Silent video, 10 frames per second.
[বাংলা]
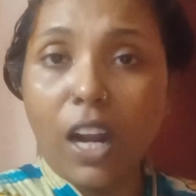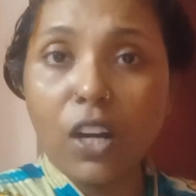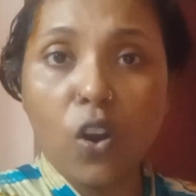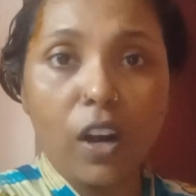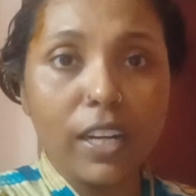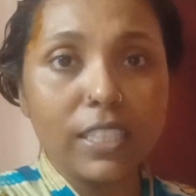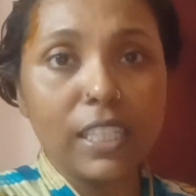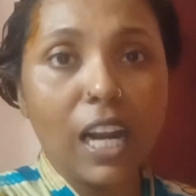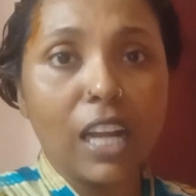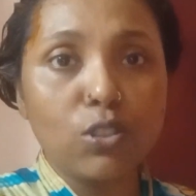আর ঘরের যে
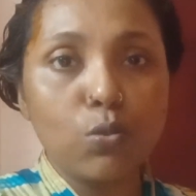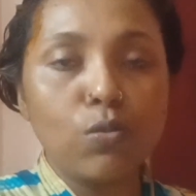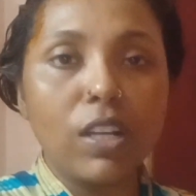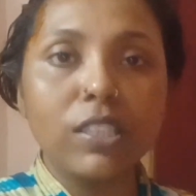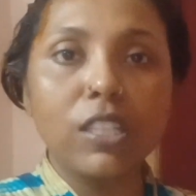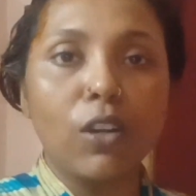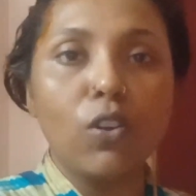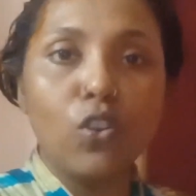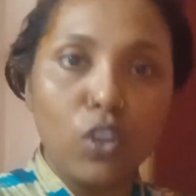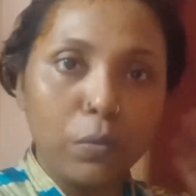কাজটুকু আছে
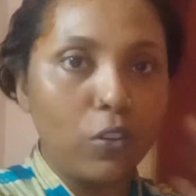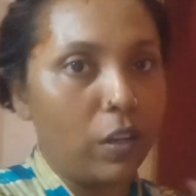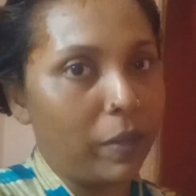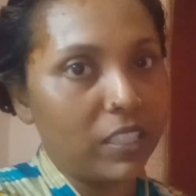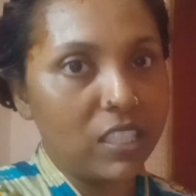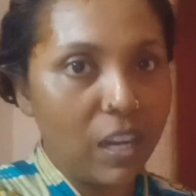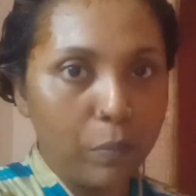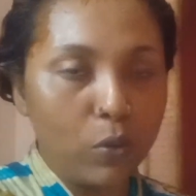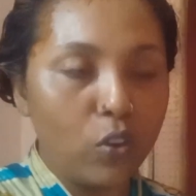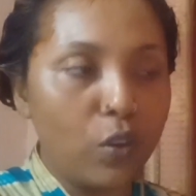সেগুলো করব করে মাথায়
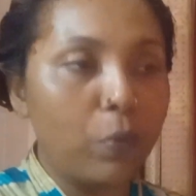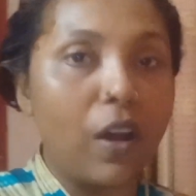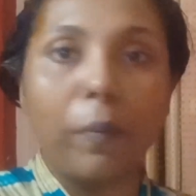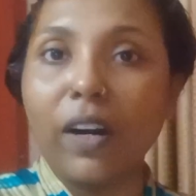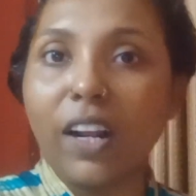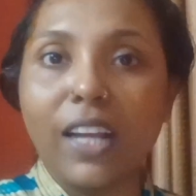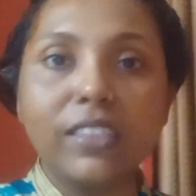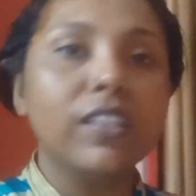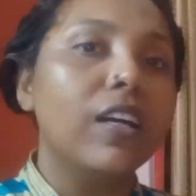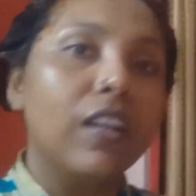শ্যাম্পু করব আমার কাজ
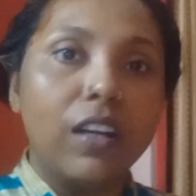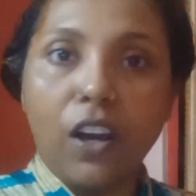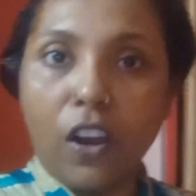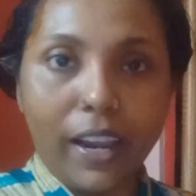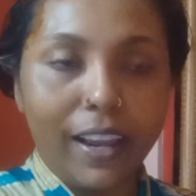হয়ে